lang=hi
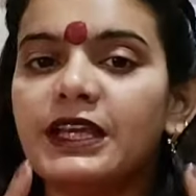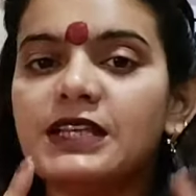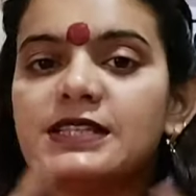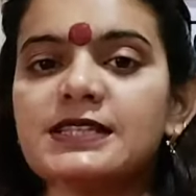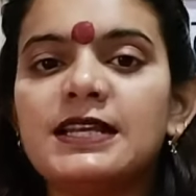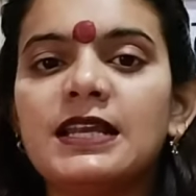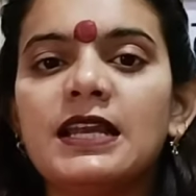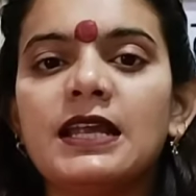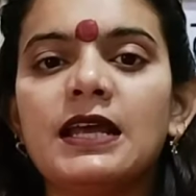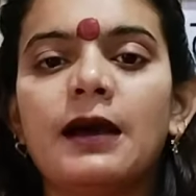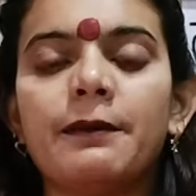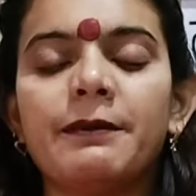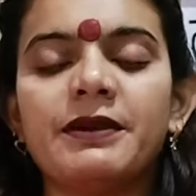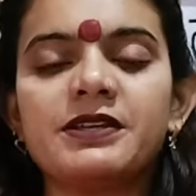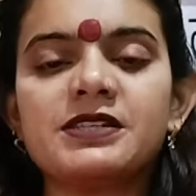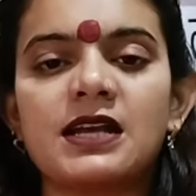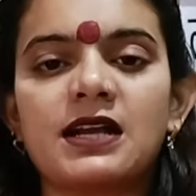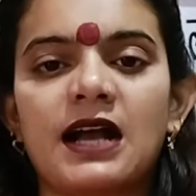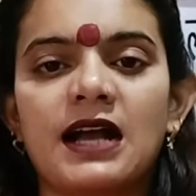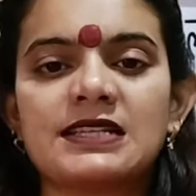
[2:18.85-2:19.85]
इसीलिए
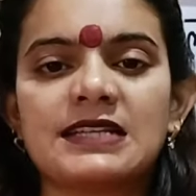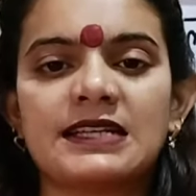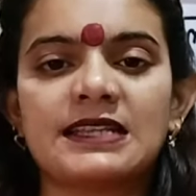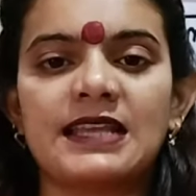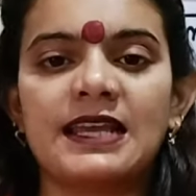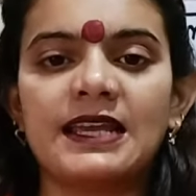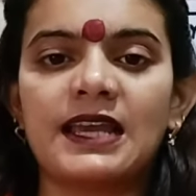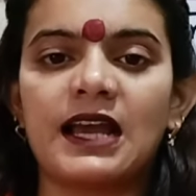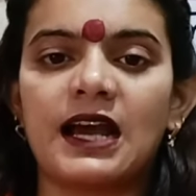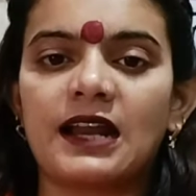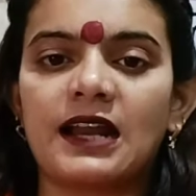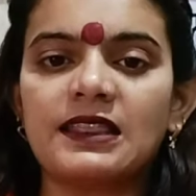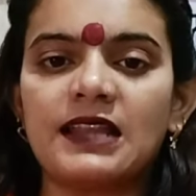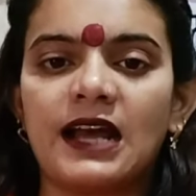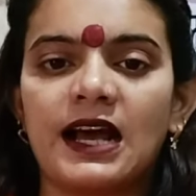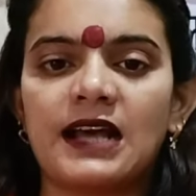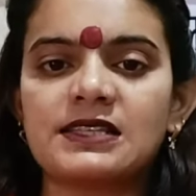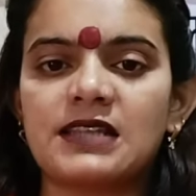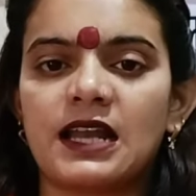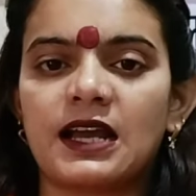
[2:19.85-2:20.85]
हमेशा कहा जाता है कि
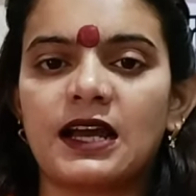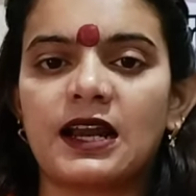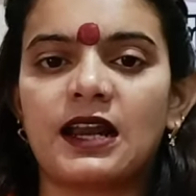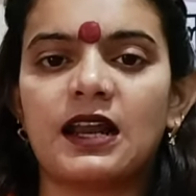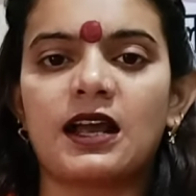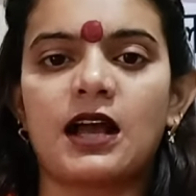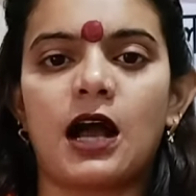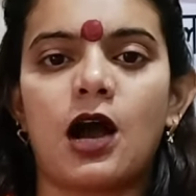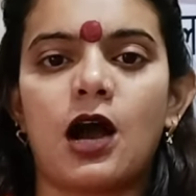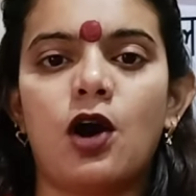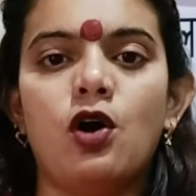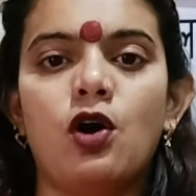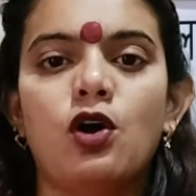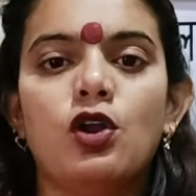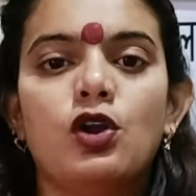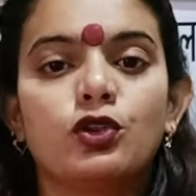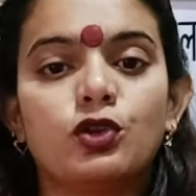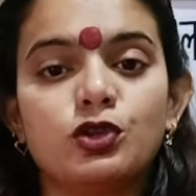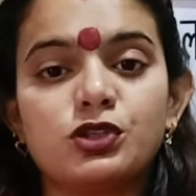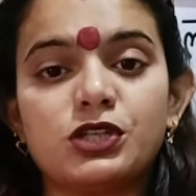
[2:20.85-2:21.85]
अरदास अगर लगाओ
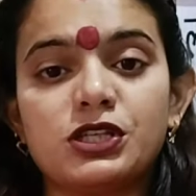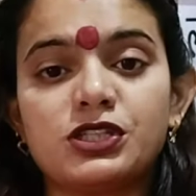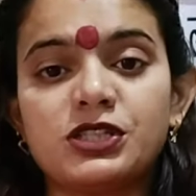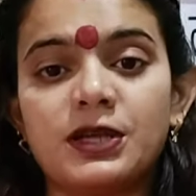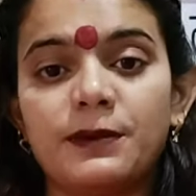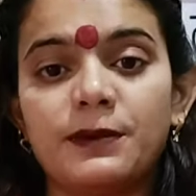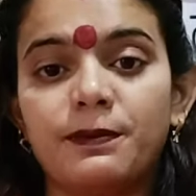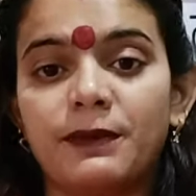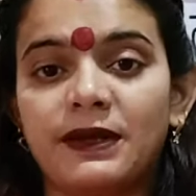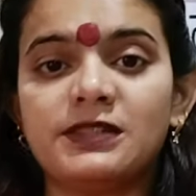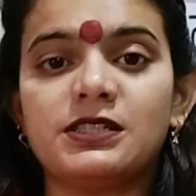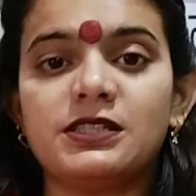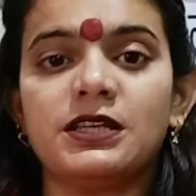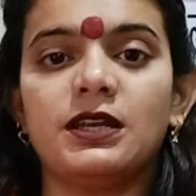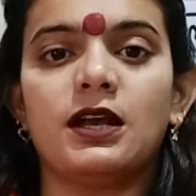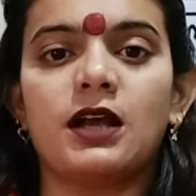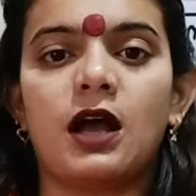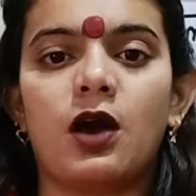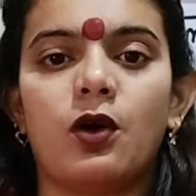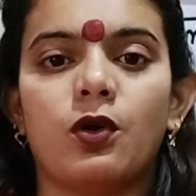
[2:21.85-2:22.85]
तो सच्चे मन से
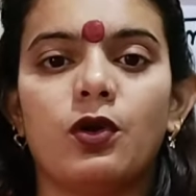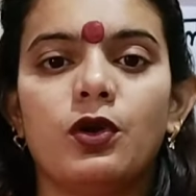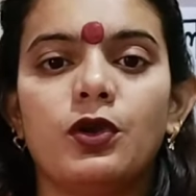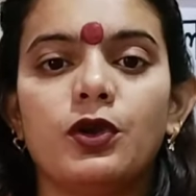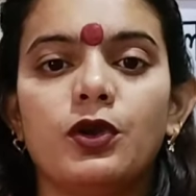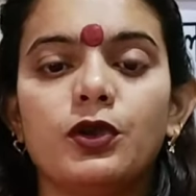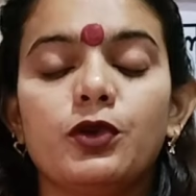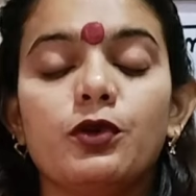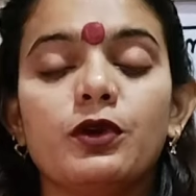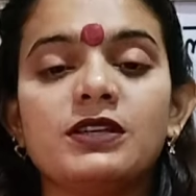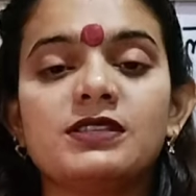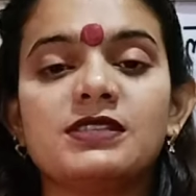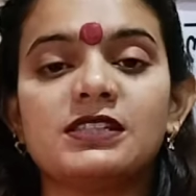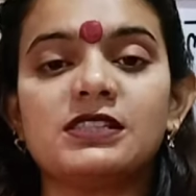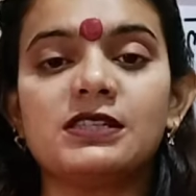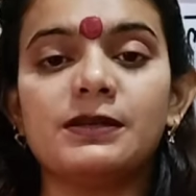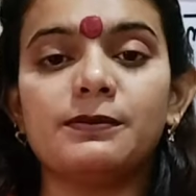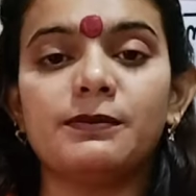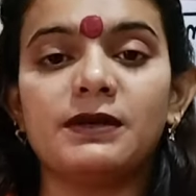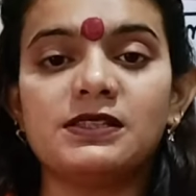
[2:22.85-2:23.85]
लगाओ क्योंकि
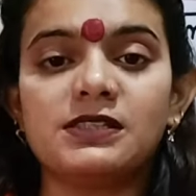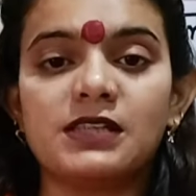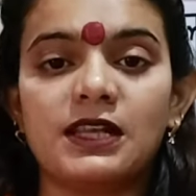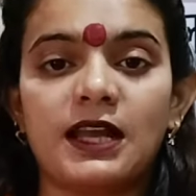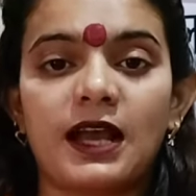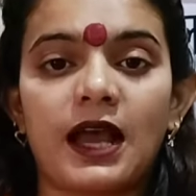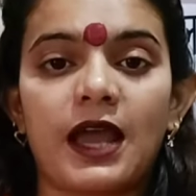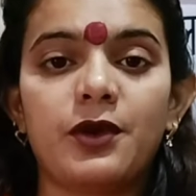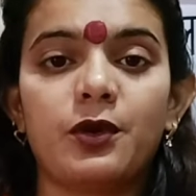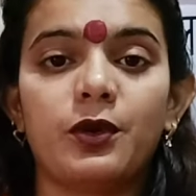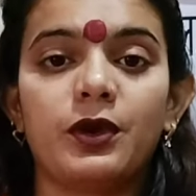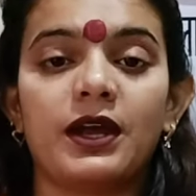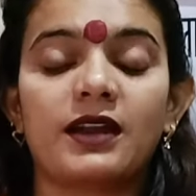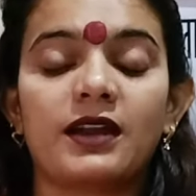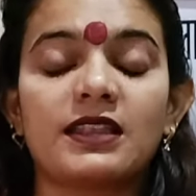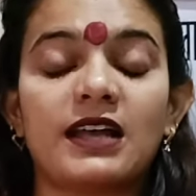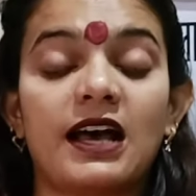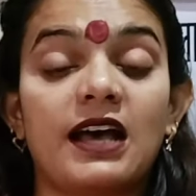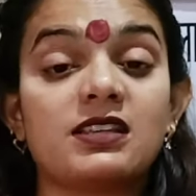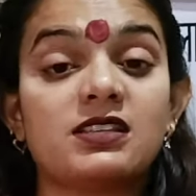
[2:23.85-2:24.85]
सच्चे मन से लगाई हुई
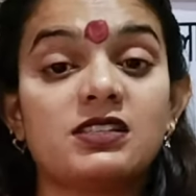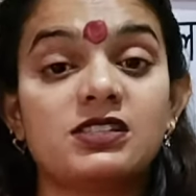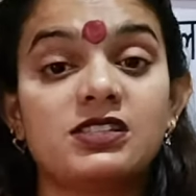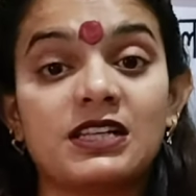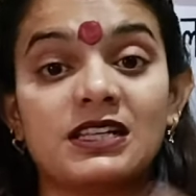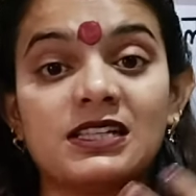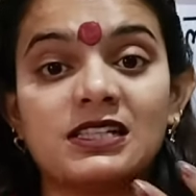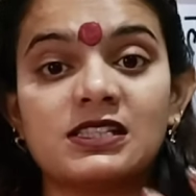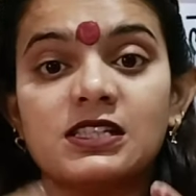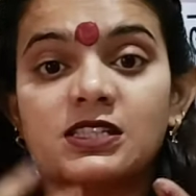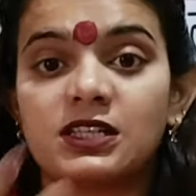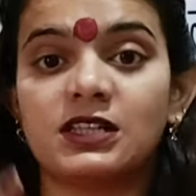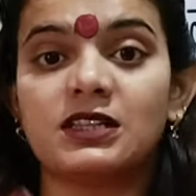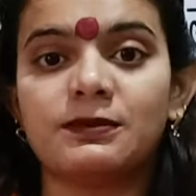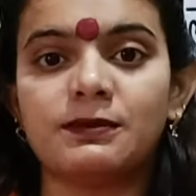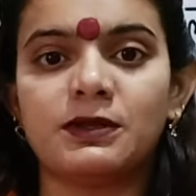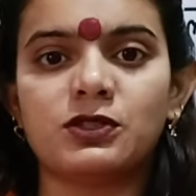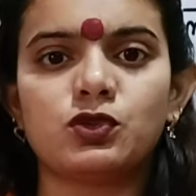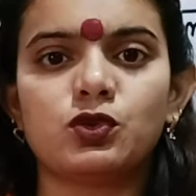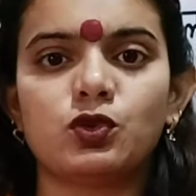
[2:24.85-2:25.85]
अरदास जल्द से जल्द
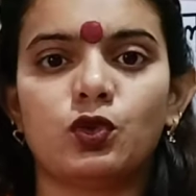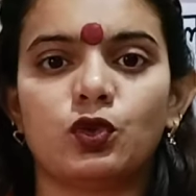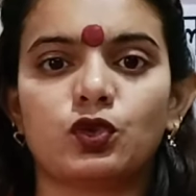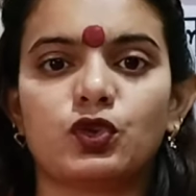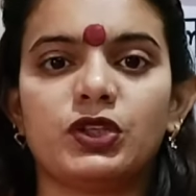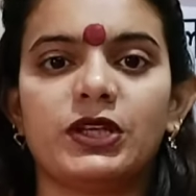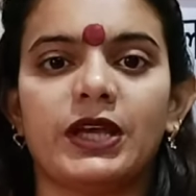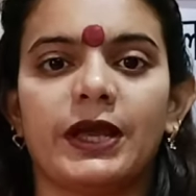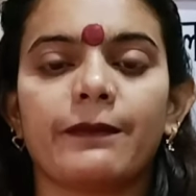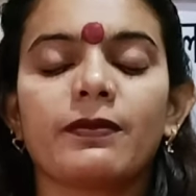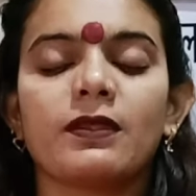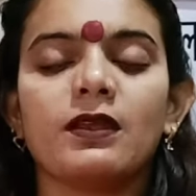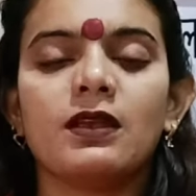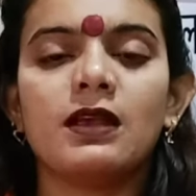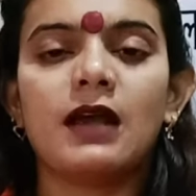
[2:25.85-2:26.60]
मंजूर होती है